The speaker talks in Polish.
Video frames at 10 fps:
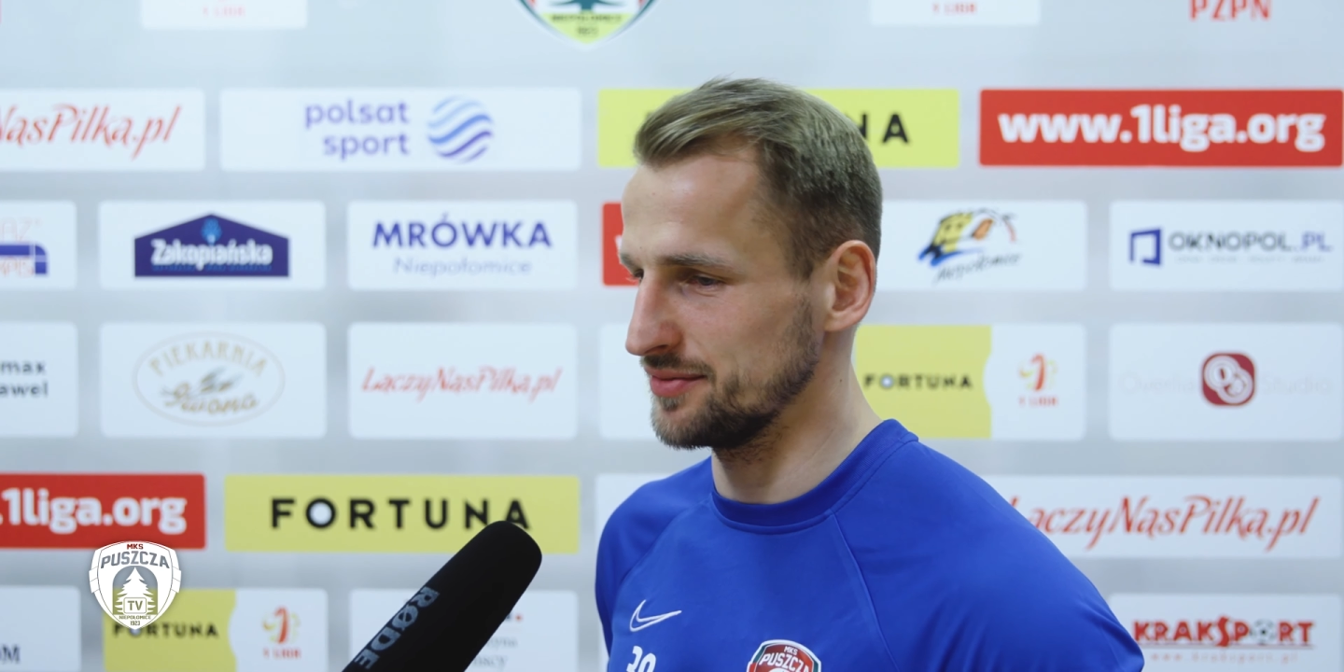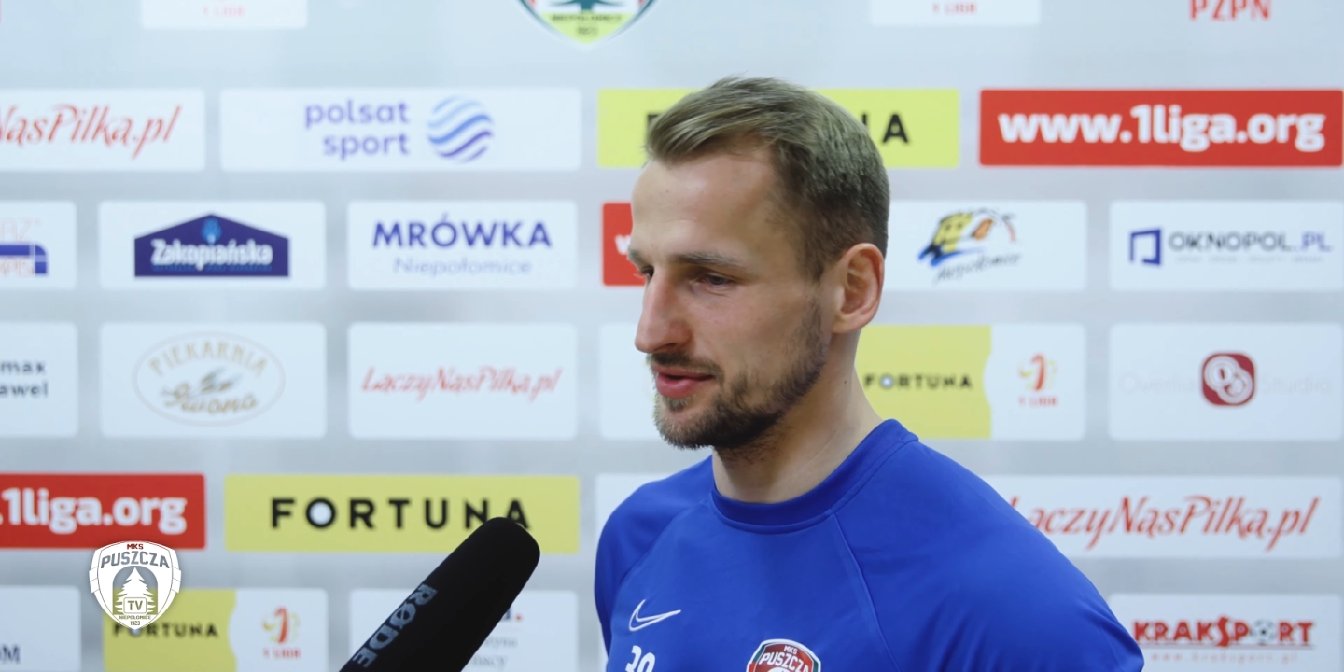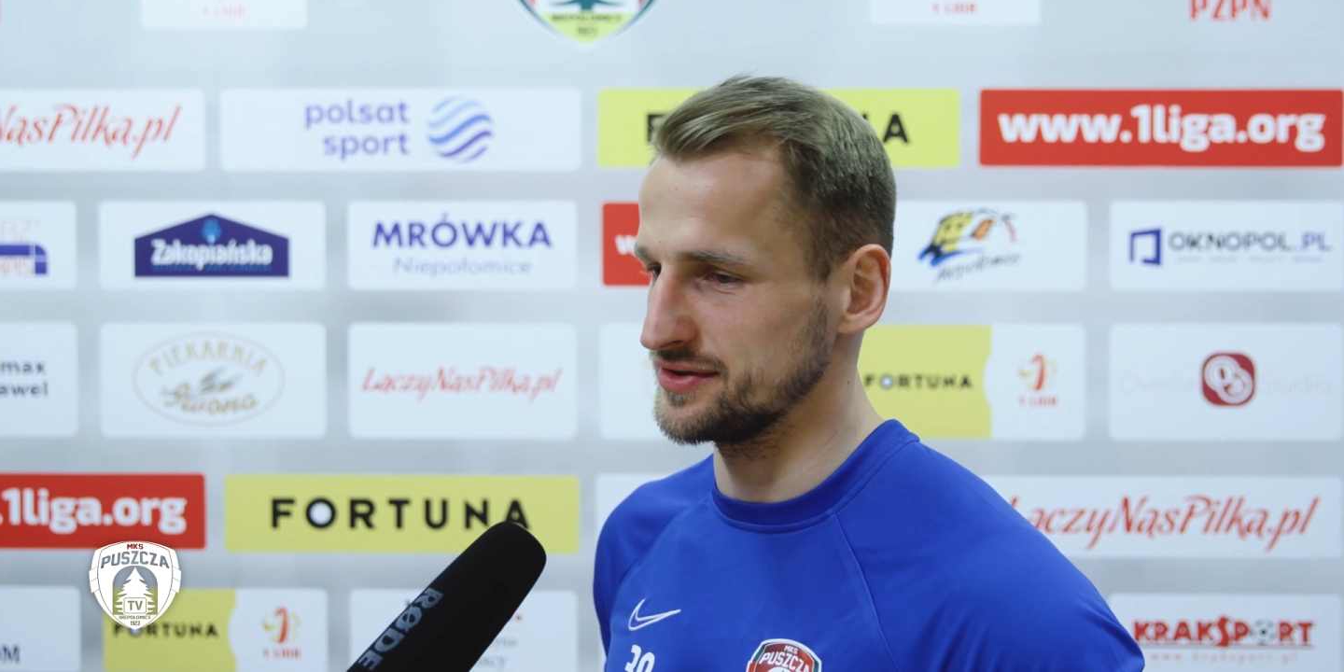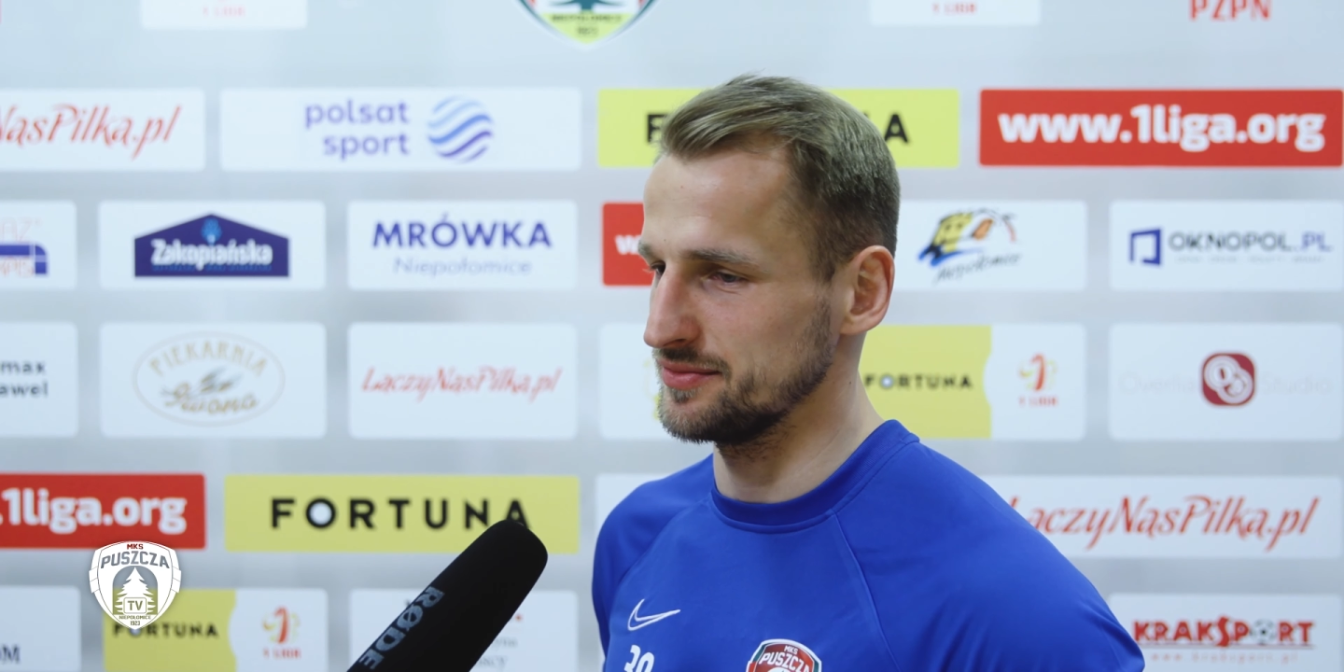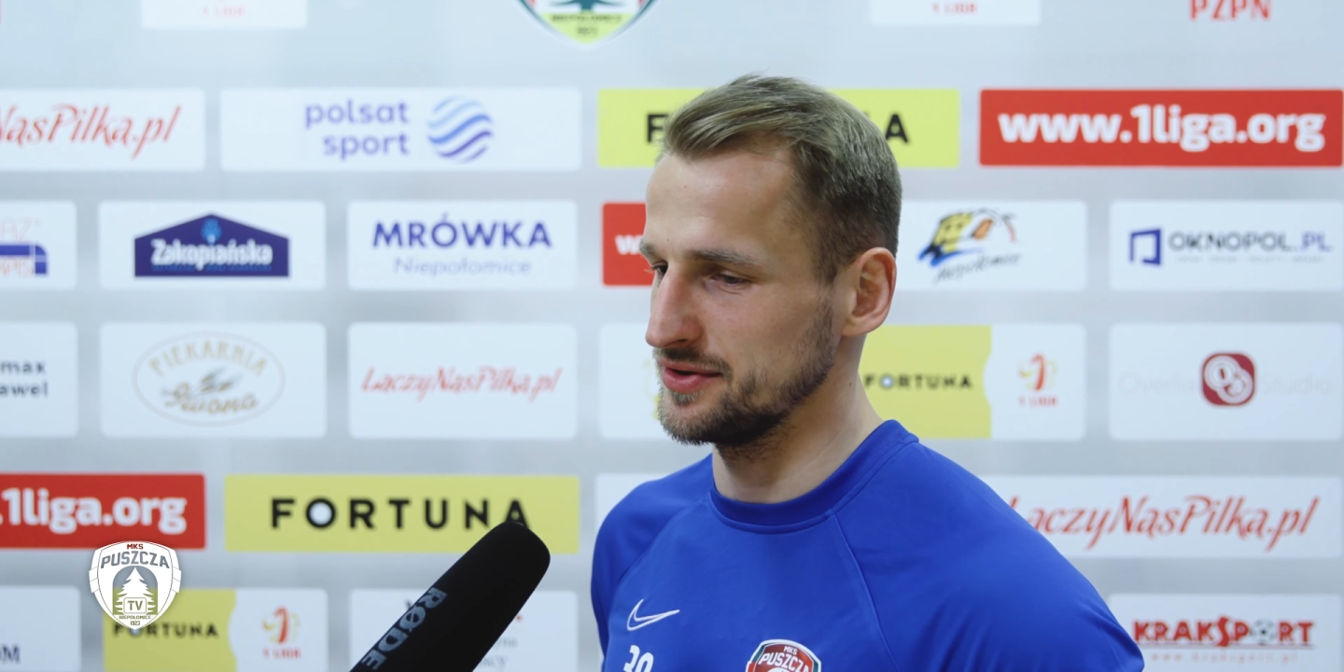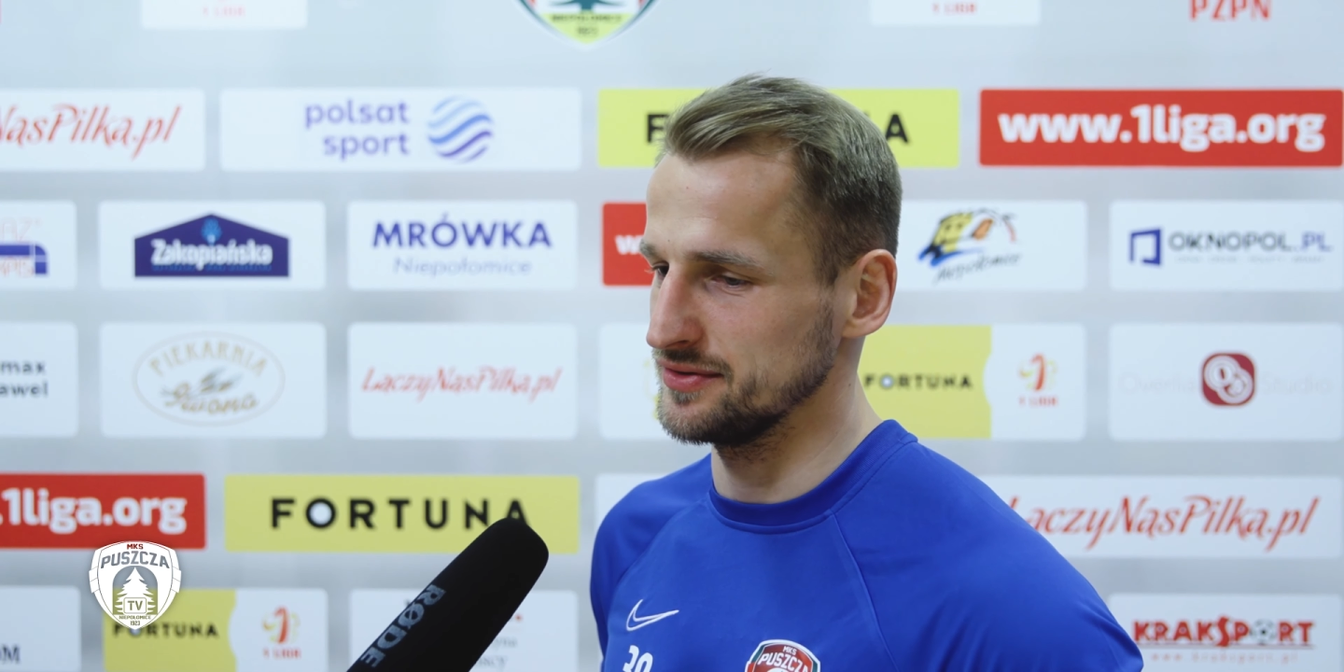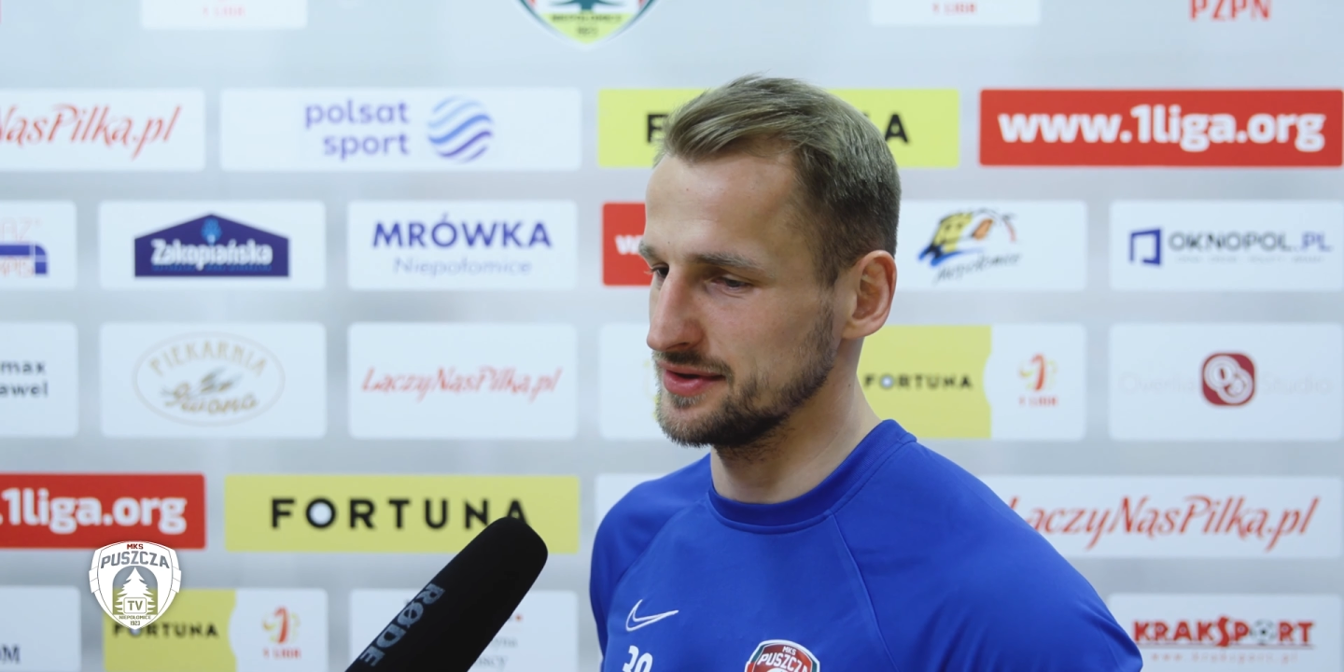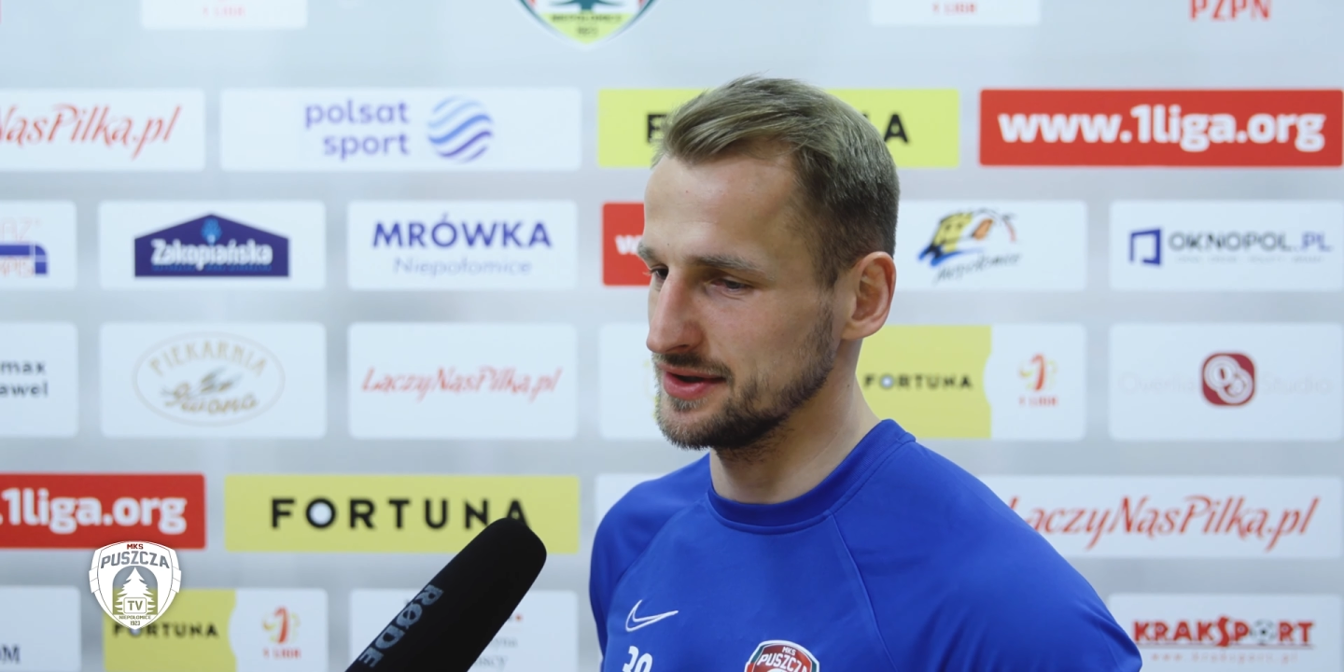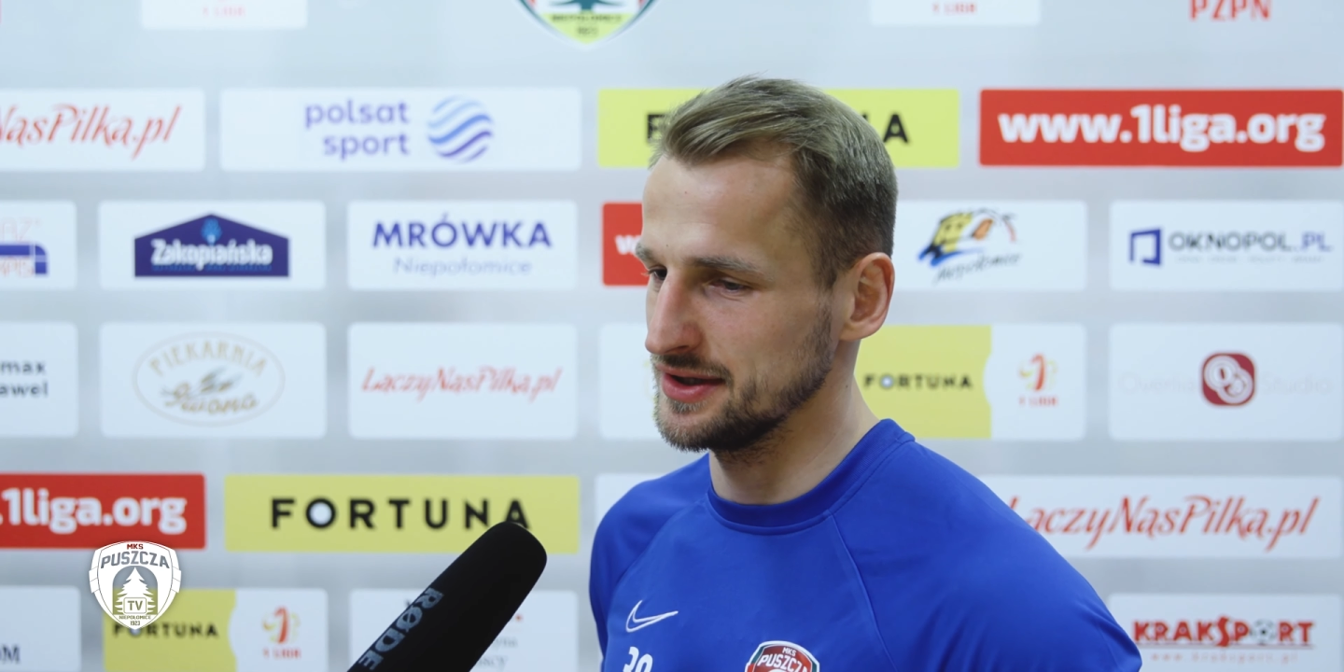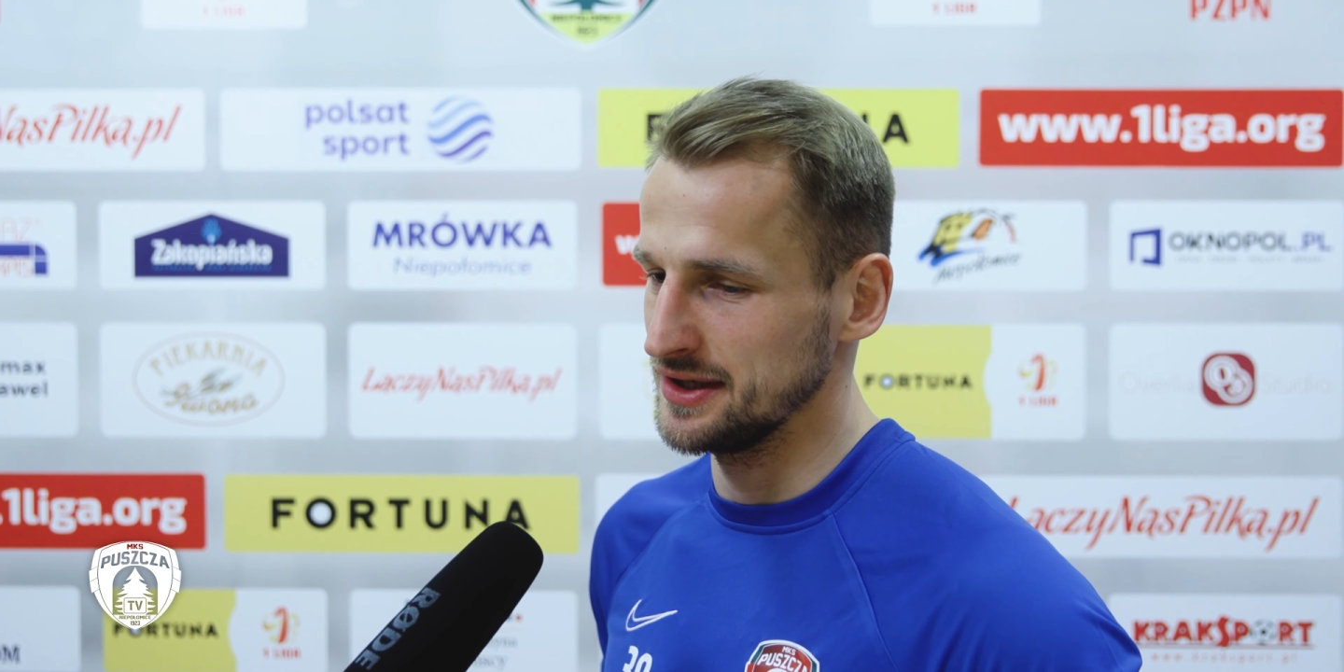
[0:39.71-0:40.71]
od pierwszej
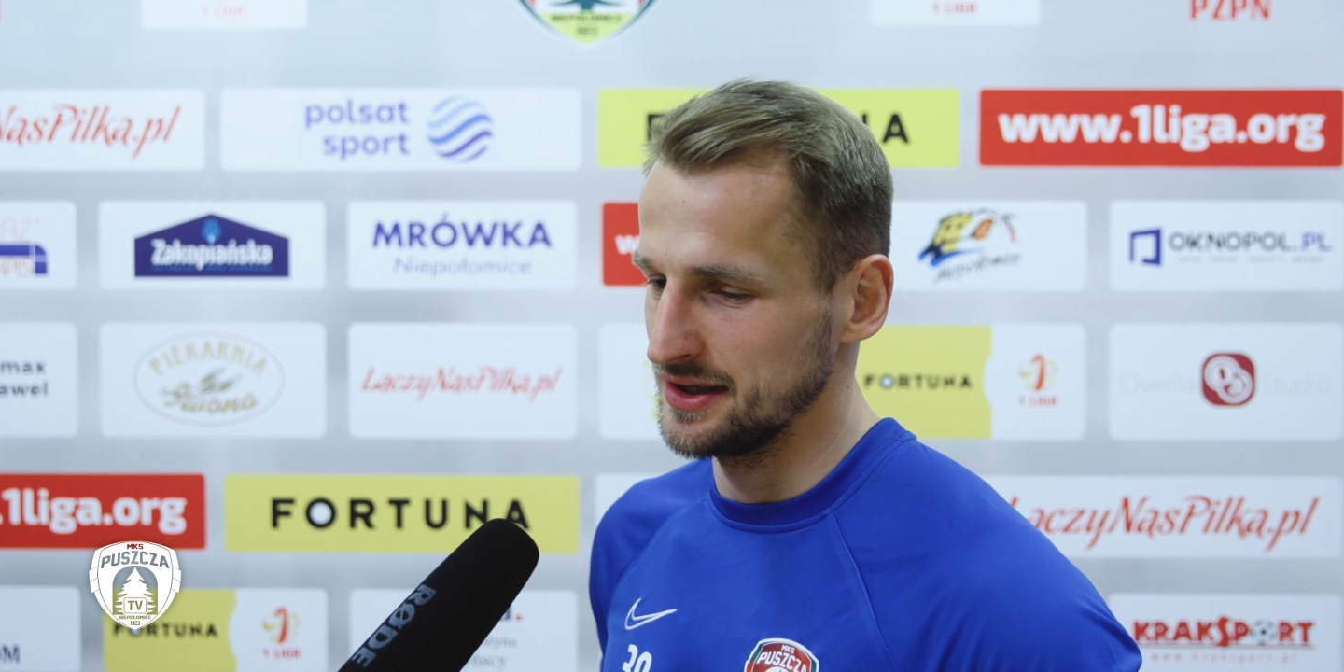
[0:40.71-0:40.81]
minuty.